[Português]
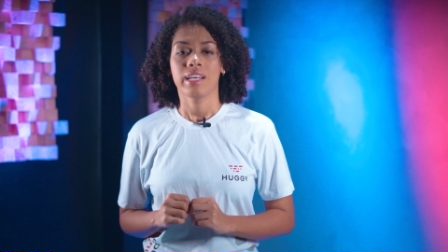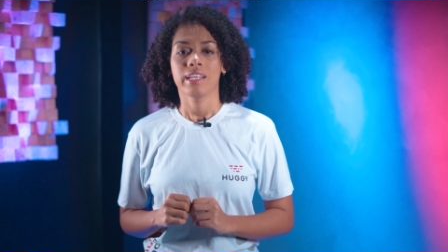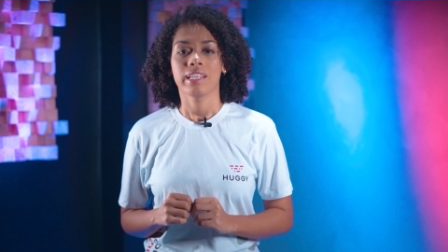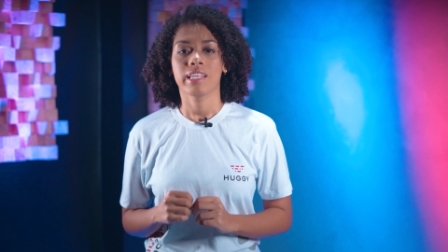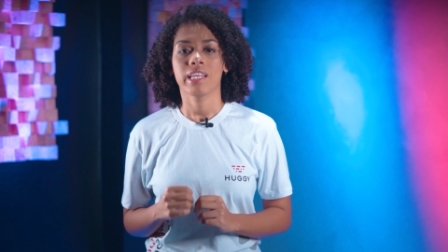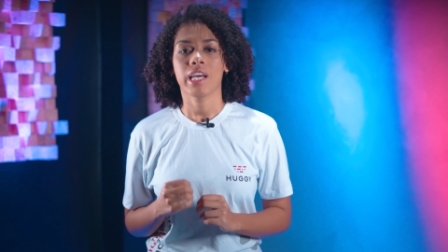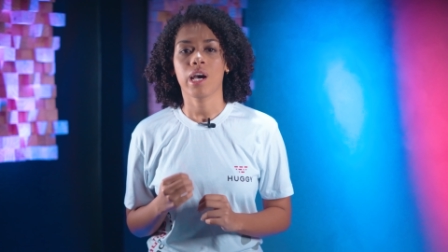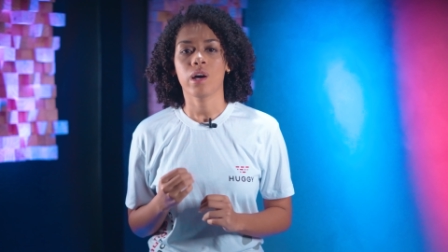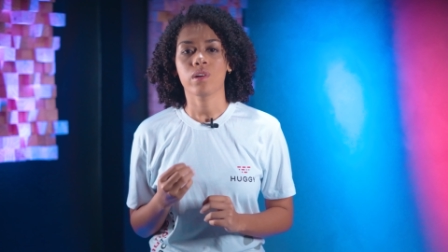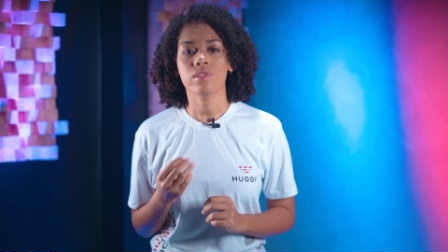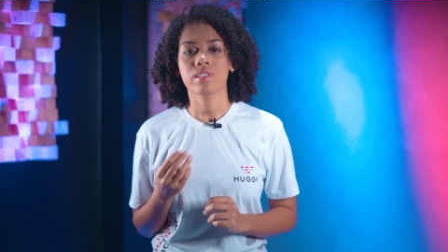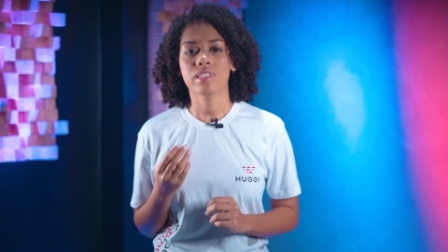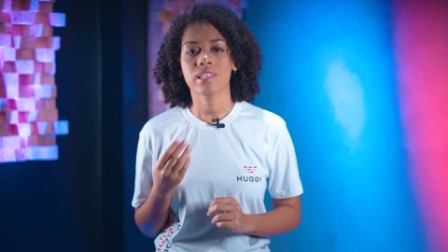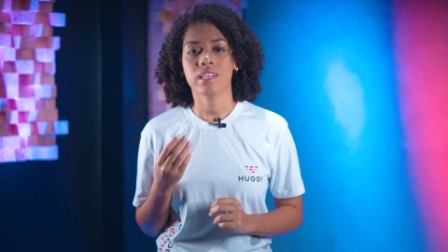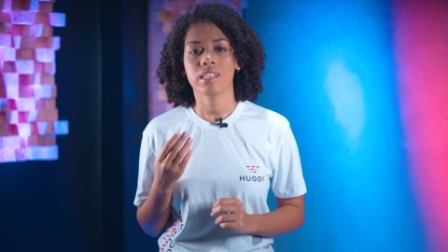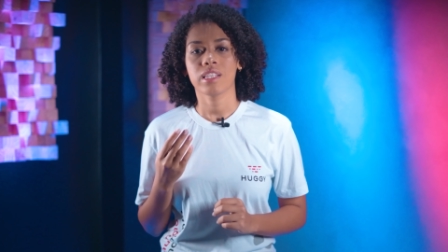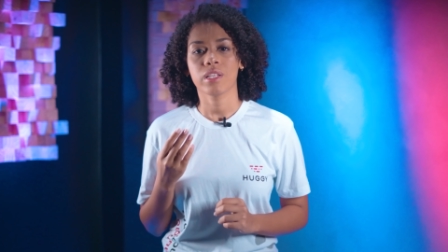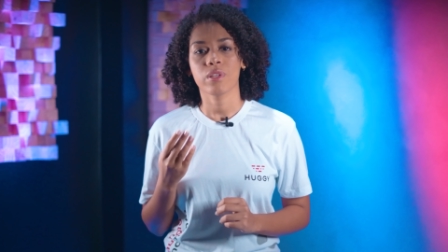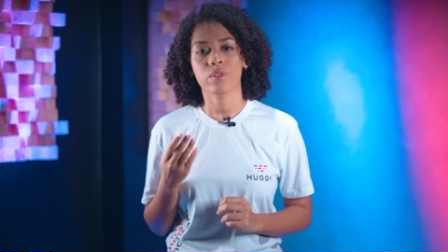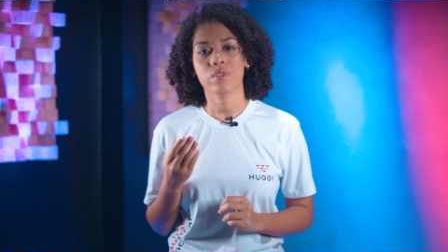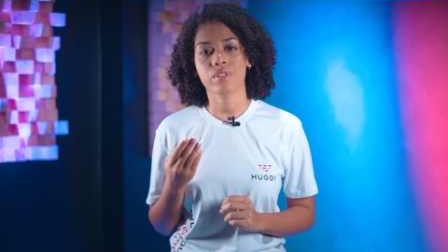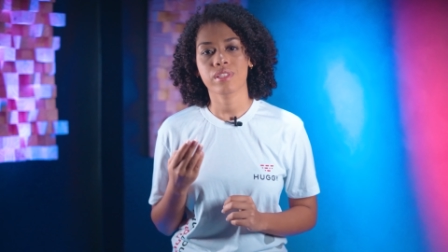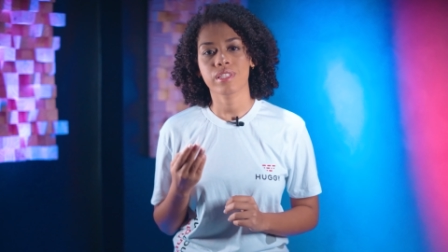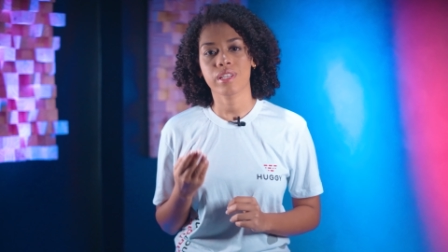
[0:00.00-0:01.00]
que
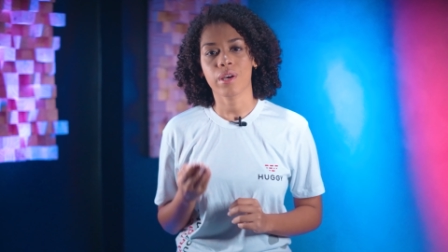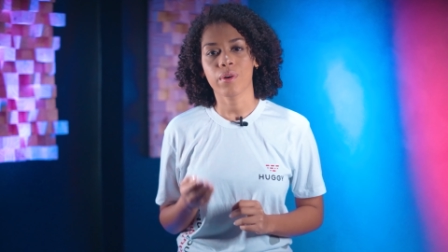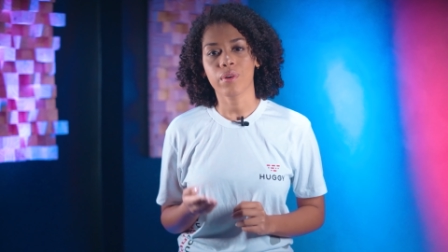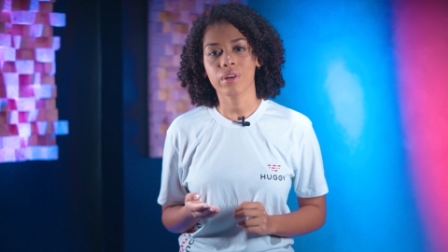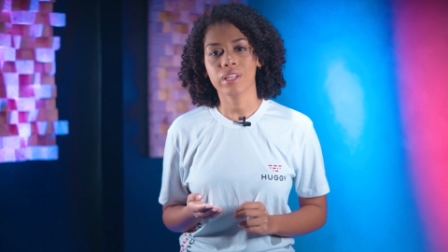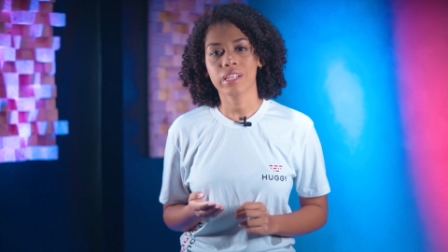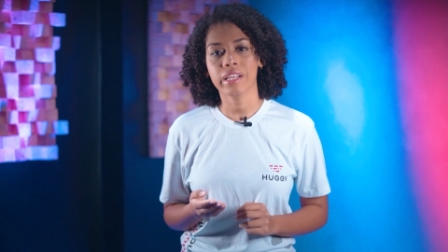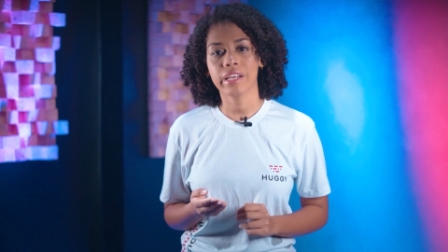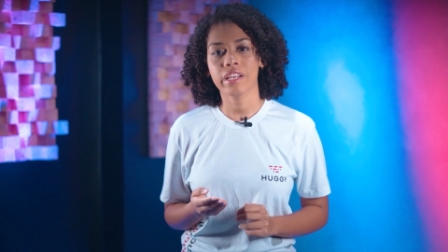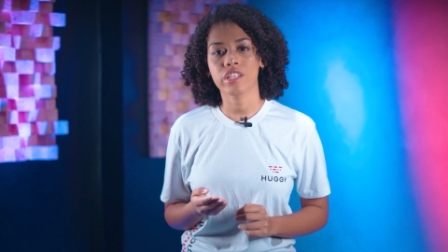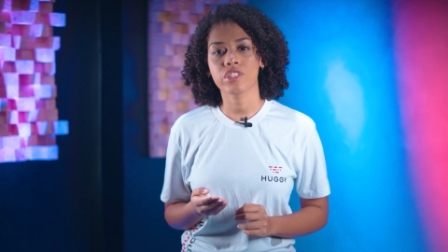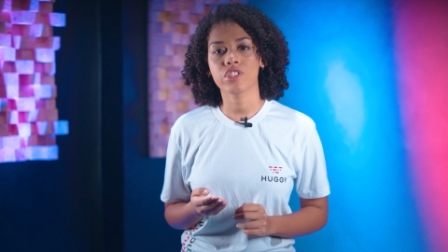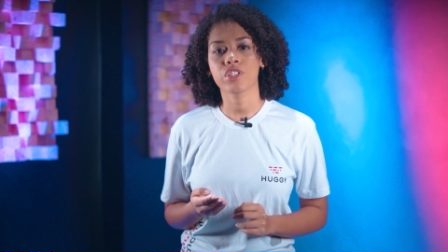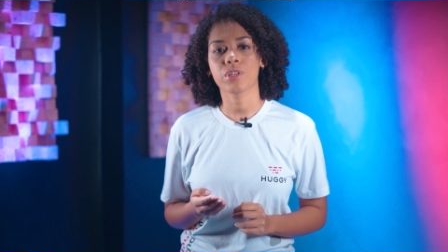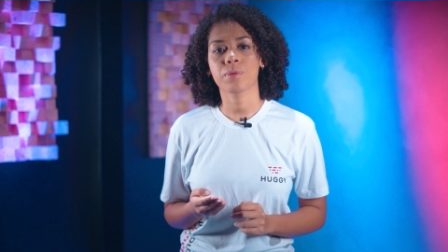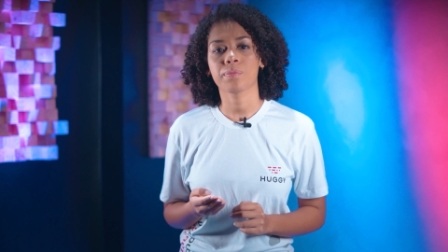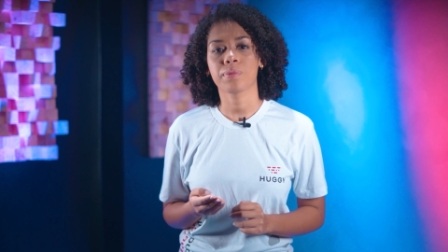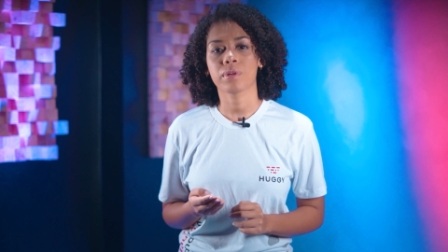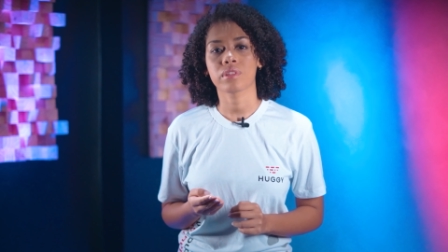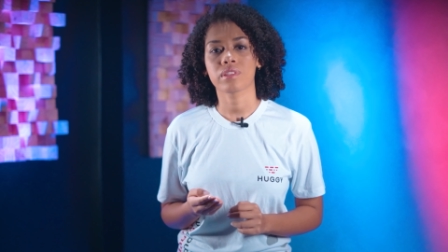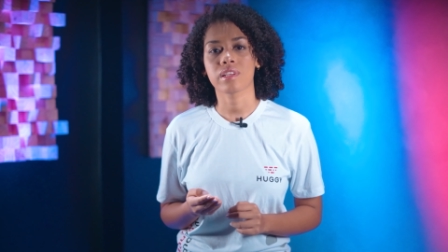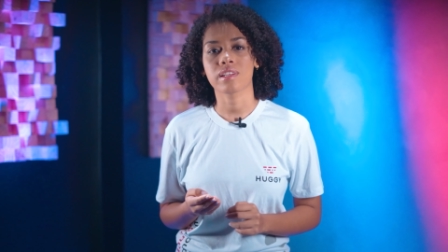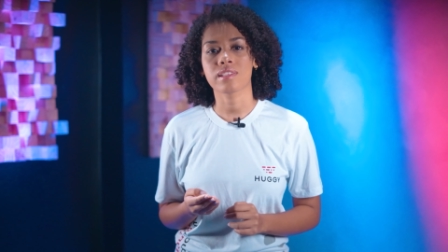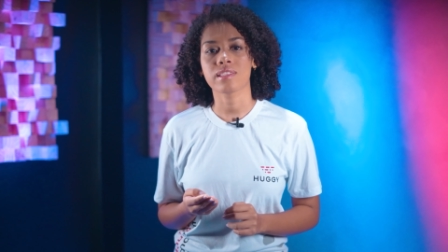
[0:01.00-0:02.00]
auxilie o seu cliente em
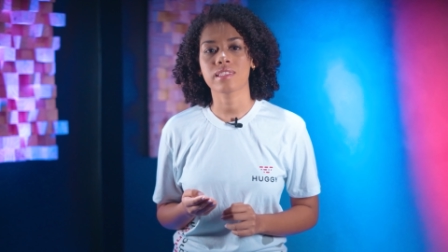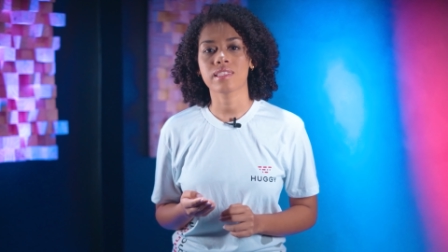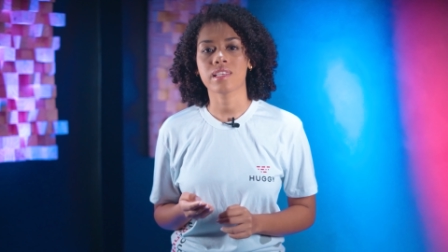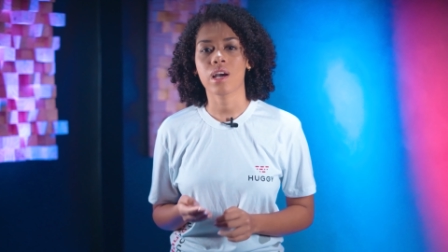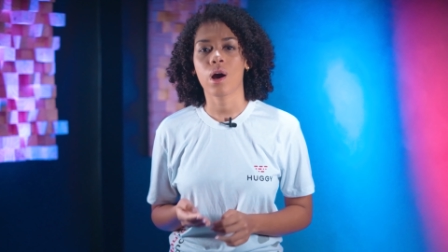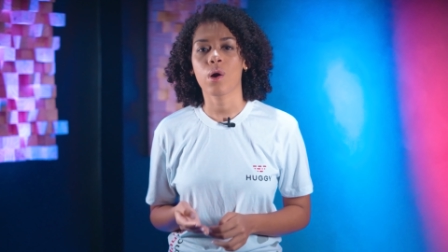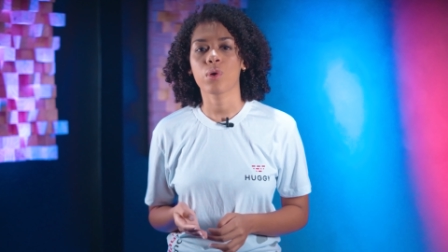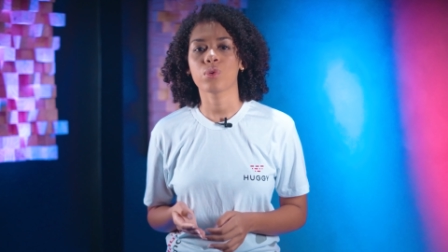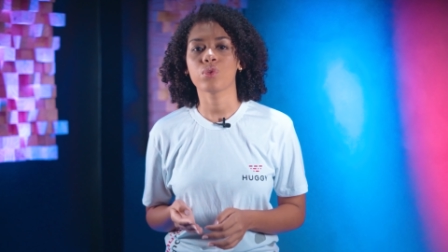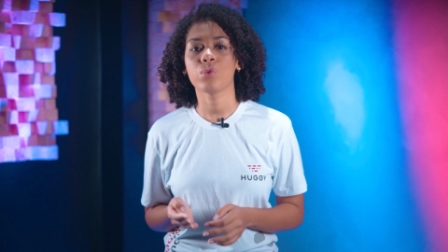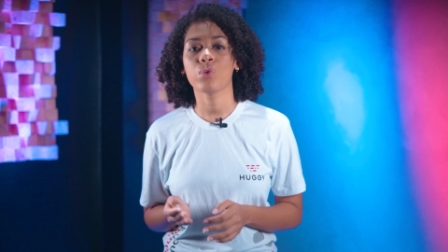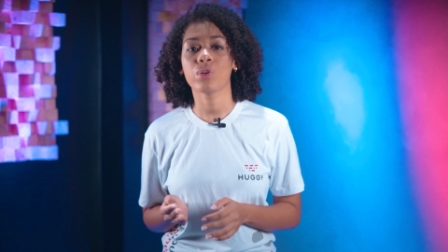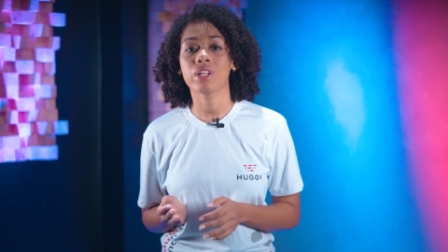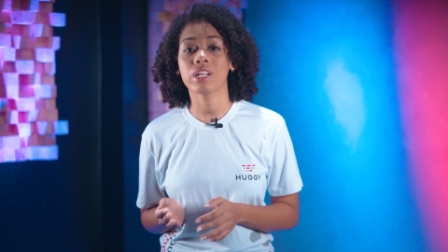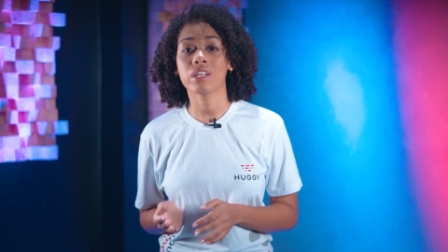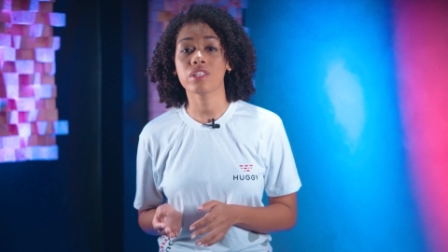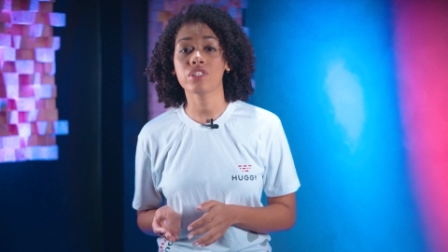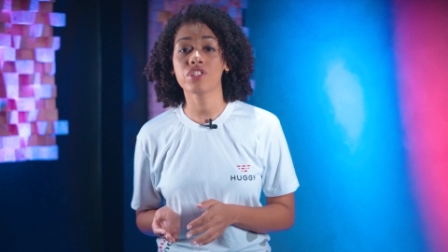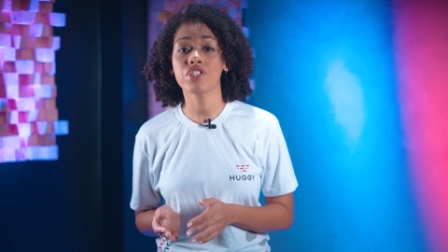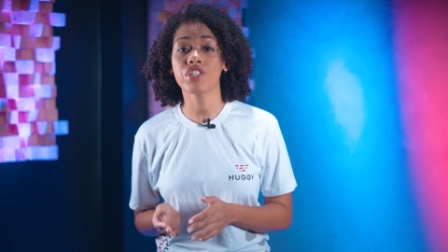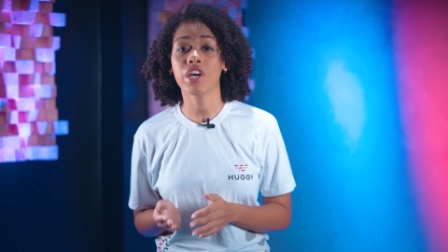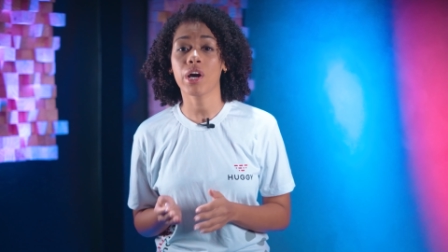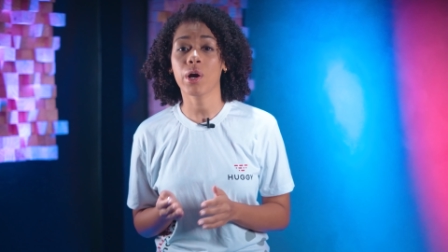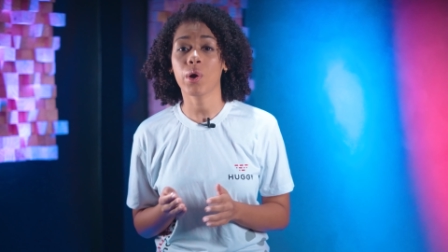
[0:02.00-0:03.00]
potencial
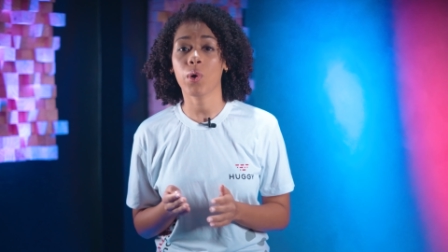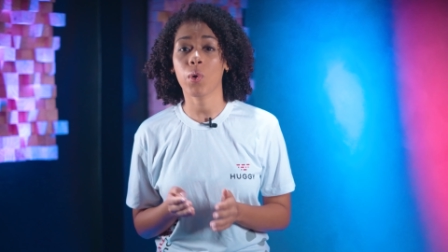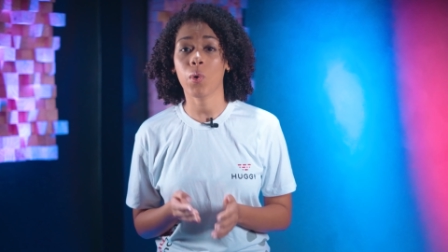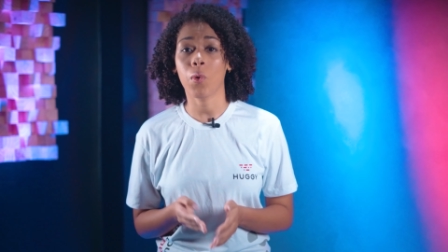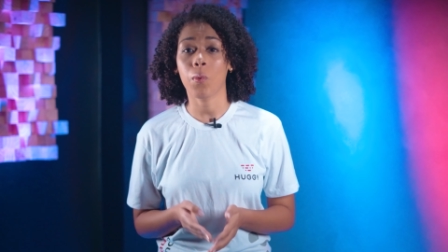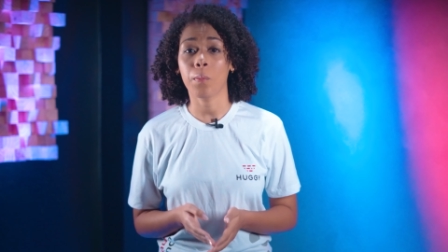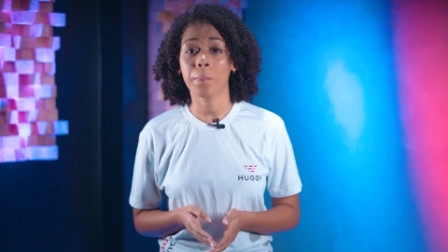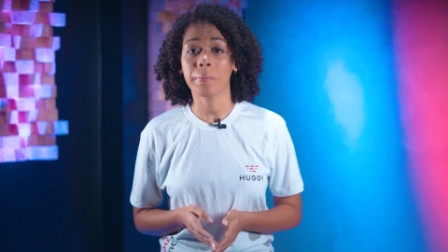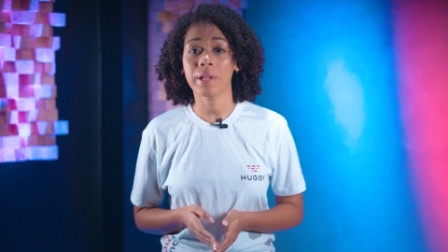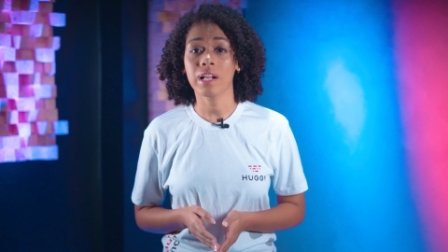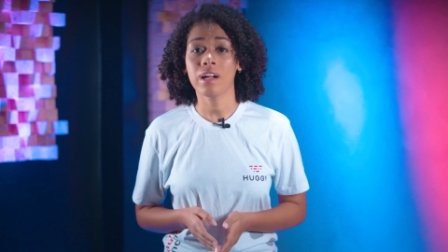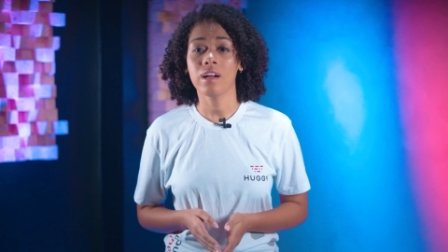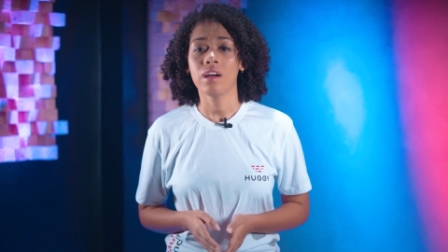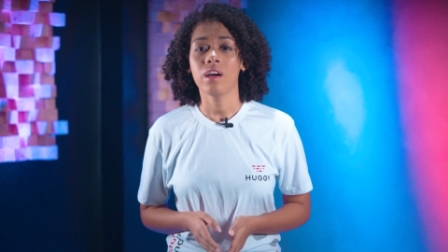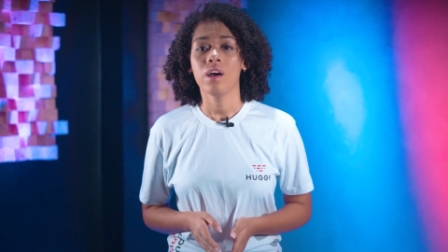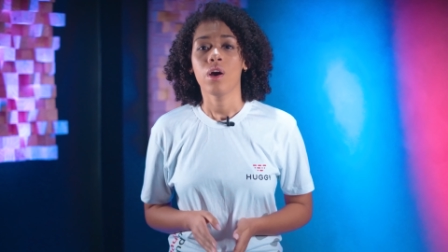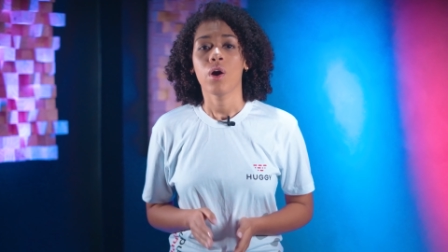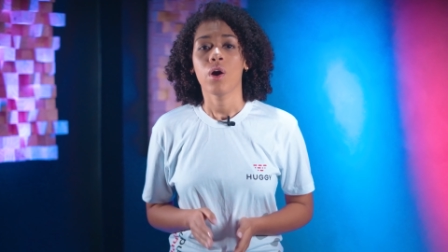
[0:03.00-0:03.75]
durante a compra,